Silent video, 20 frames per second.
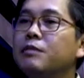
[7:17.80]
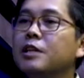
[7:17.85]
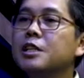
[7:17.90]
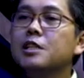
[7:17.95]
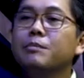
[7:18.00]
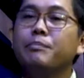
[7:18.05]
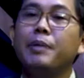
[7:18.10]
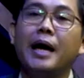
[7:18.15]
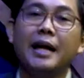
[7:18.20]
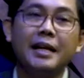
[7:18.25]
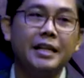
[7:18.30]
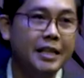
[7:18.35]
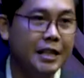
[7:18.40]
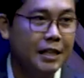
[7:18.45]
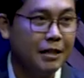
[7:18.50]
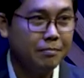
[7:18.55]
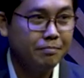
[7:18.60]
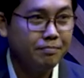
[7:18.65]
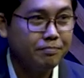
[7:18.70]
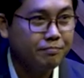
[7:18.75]
thưa chụp hẹn
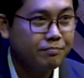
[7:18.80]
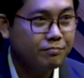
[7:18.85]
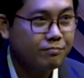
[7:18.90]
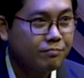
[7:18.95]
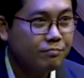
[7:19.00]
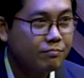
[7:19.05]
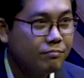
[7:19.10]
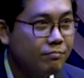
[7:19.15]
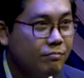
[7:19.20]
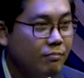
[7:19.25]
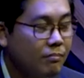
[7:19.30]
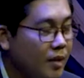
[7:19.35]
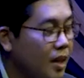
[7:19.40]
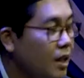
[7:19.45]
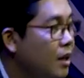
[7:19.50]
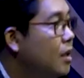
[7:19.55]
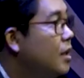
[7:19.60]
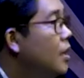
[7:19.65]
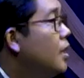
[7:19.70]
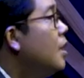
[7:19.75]
gì
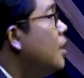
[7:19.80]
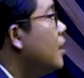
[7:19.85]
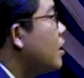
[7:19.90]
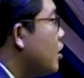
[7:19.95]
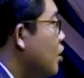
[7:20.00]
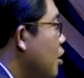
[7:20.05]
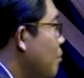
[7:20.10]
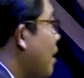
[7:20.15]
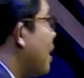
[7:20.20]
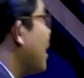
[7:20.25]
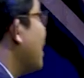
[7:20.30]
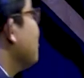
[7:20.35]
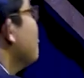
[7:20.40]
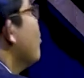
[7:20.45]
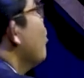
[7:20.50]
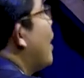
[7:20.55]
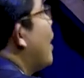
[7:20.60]
khi nhóm bắt đăng